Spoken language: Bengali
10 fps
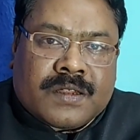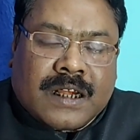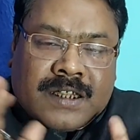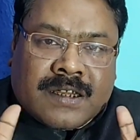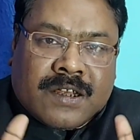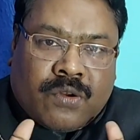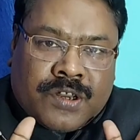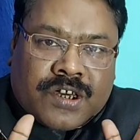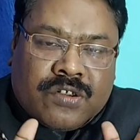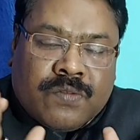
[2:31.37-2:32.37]
তাদেরকে
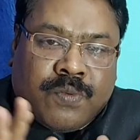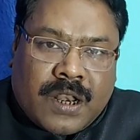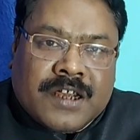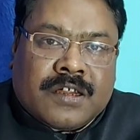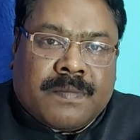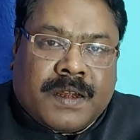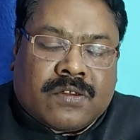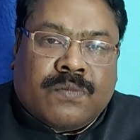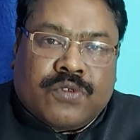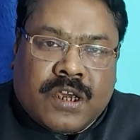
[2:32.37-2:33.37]
অনেক কিছু বলা যেতে
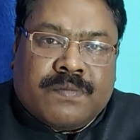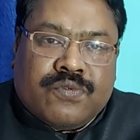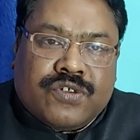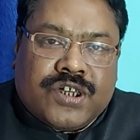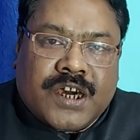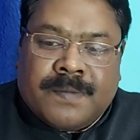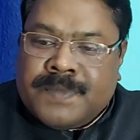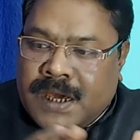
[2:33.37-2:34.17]
পারতো বোঝাই বুঝিয়ে